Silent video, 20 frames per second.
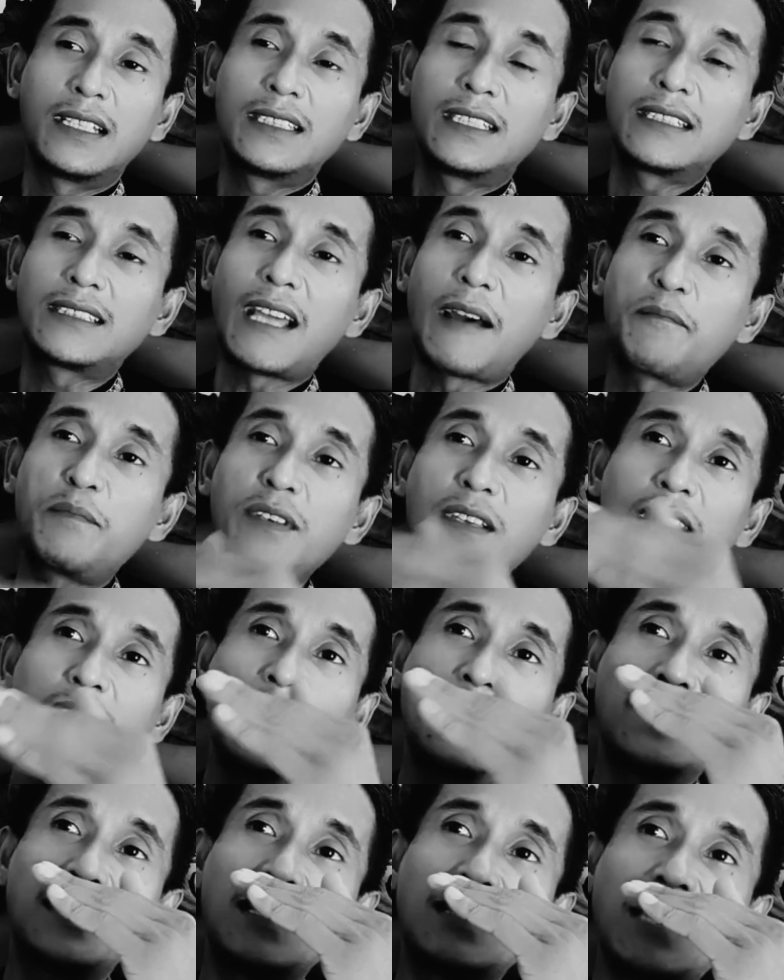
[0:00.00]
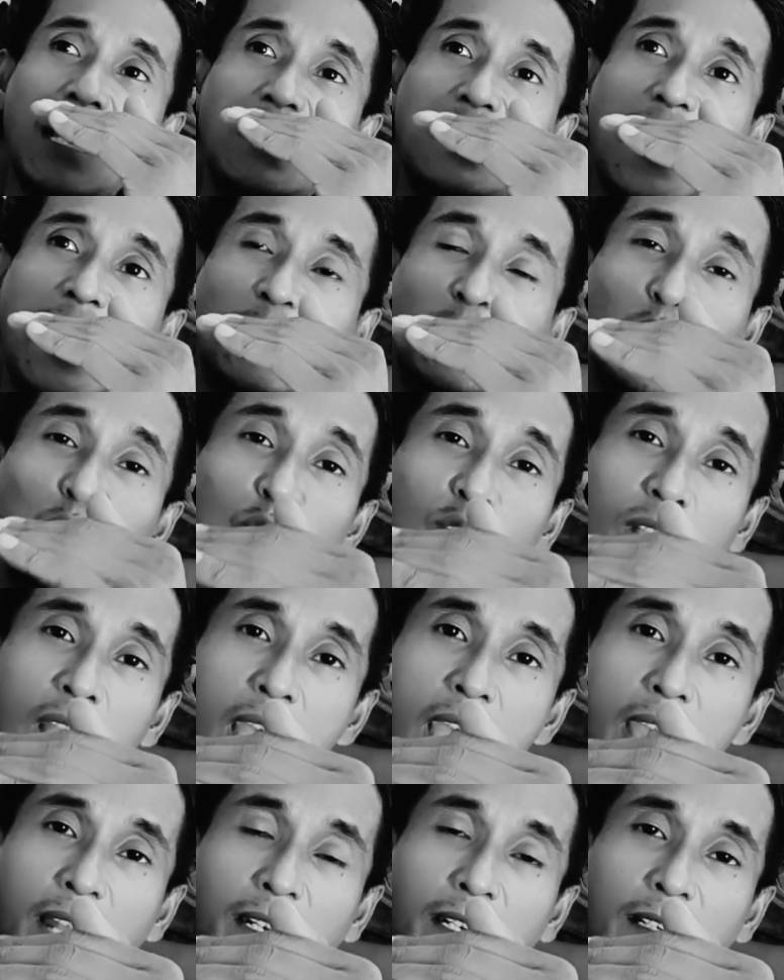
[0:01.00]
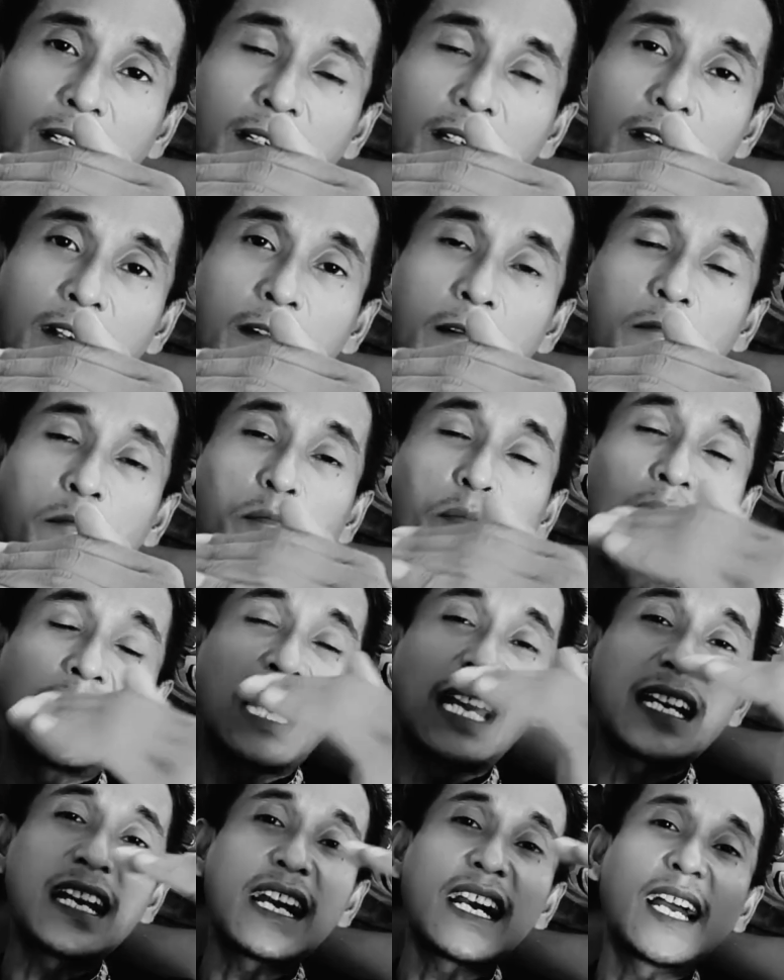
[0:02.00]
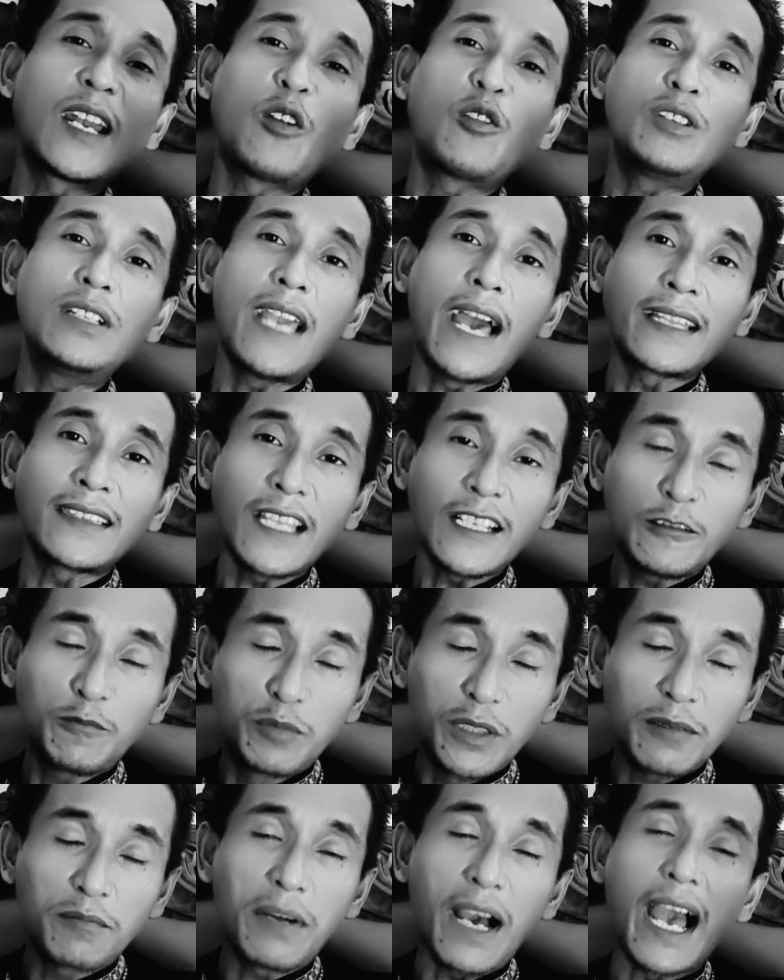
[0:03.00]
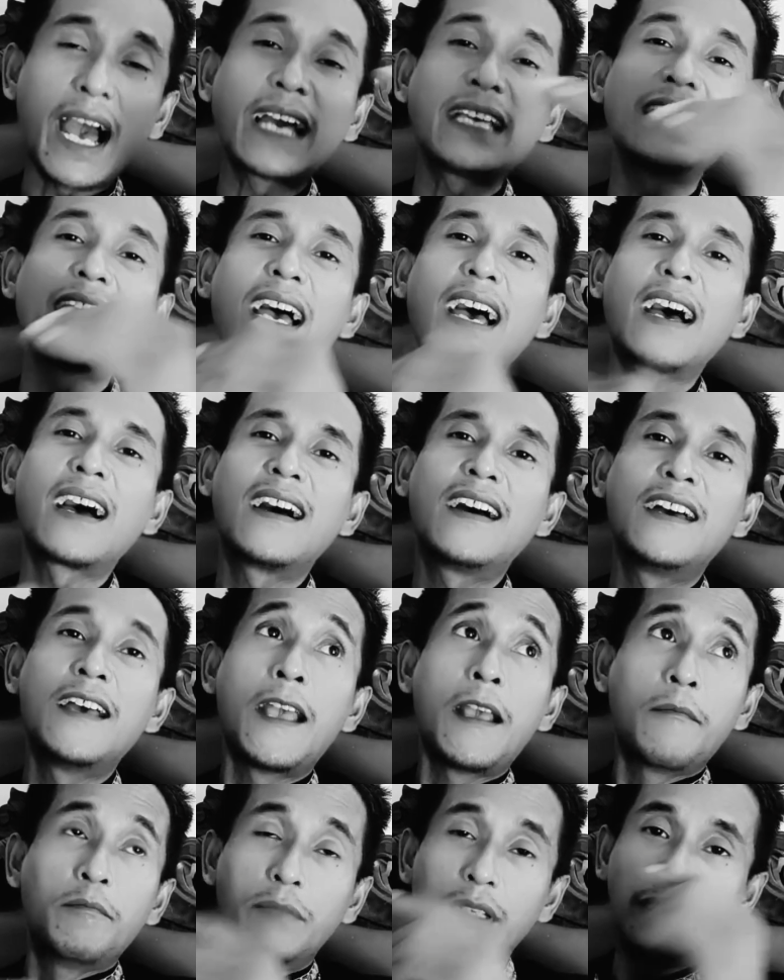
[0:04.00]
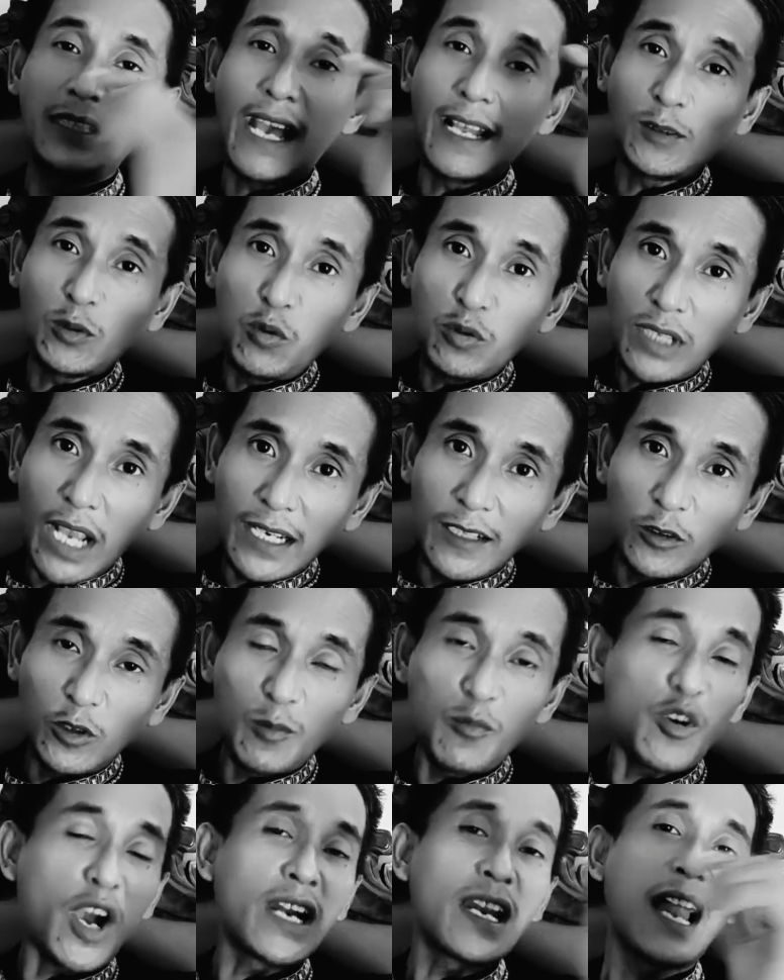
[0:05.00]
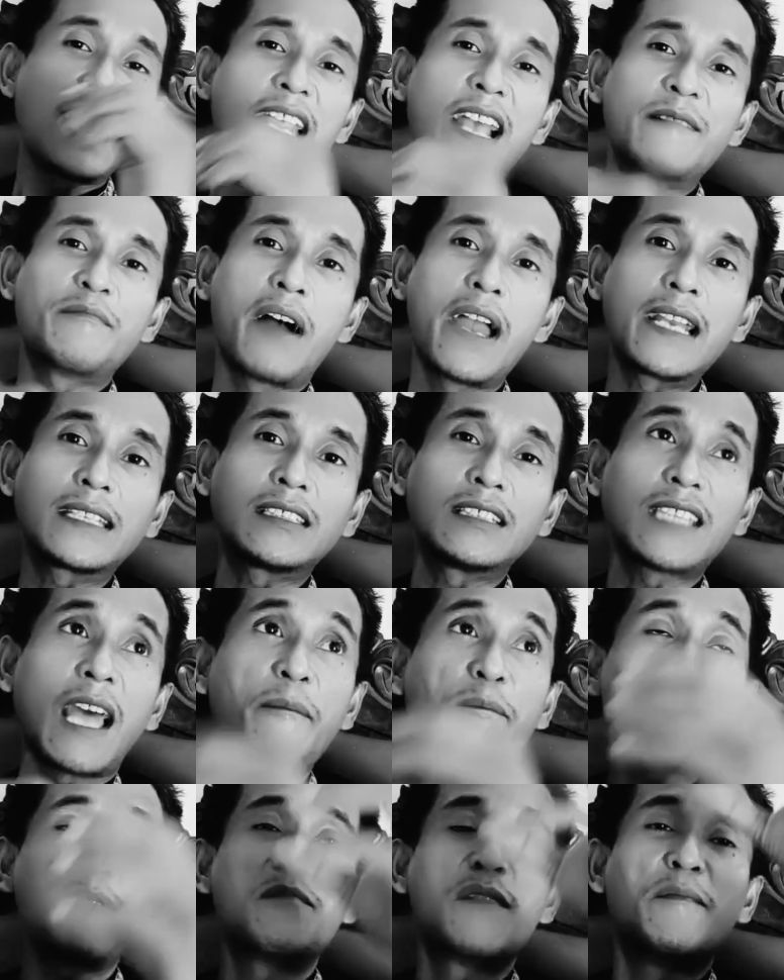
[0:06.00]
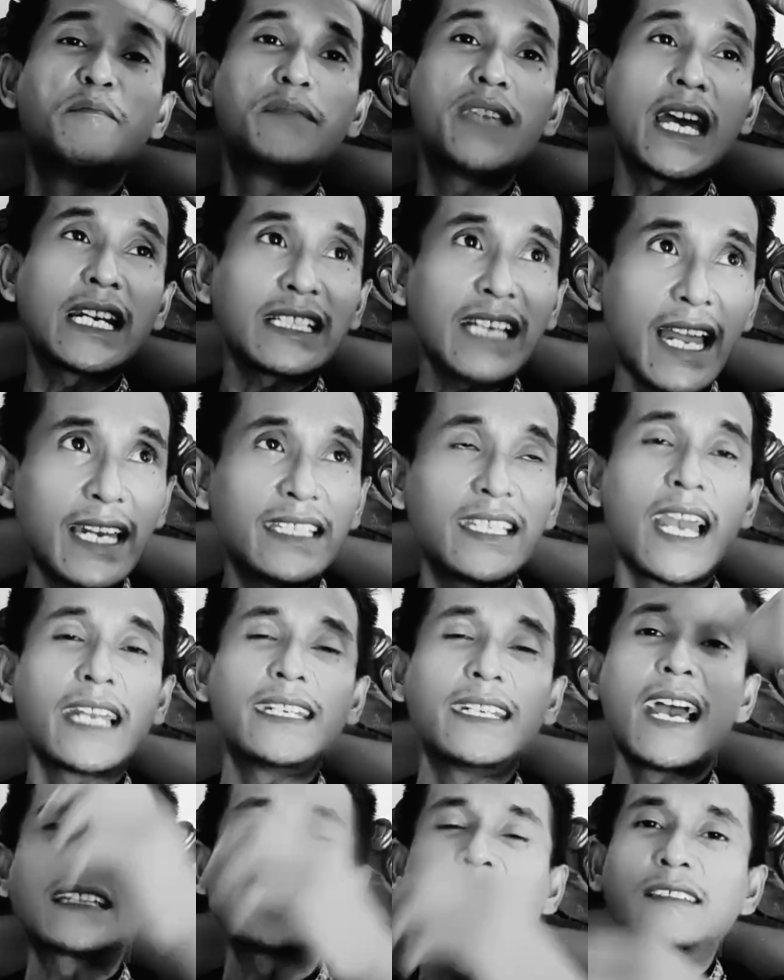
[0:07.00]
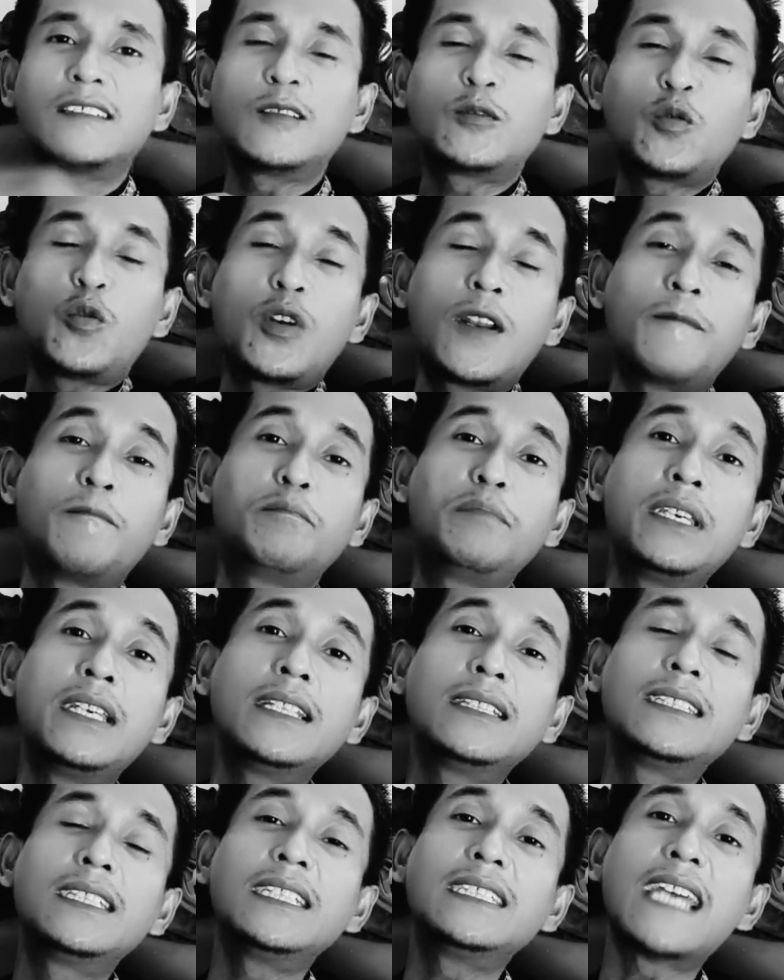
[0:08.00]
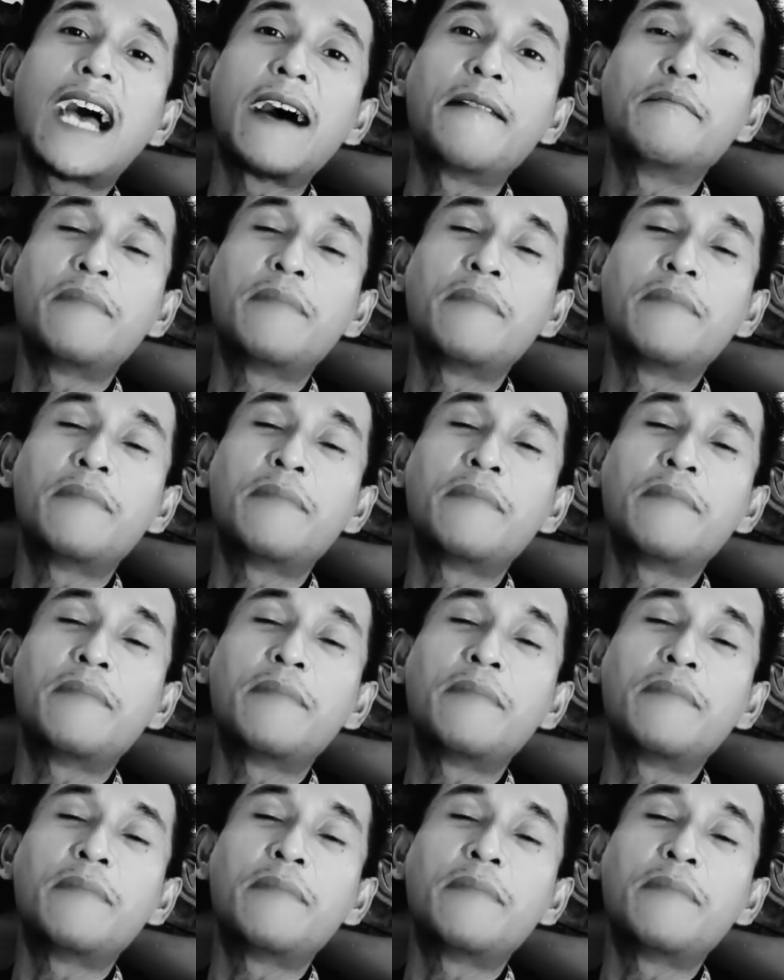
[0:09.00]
Tetapi kita jatuhkan karena kalau di atas berbahaya Menjatuhkan itu bukan hal yang baik, tetapi membiarkan dia di atas itu lebih tidak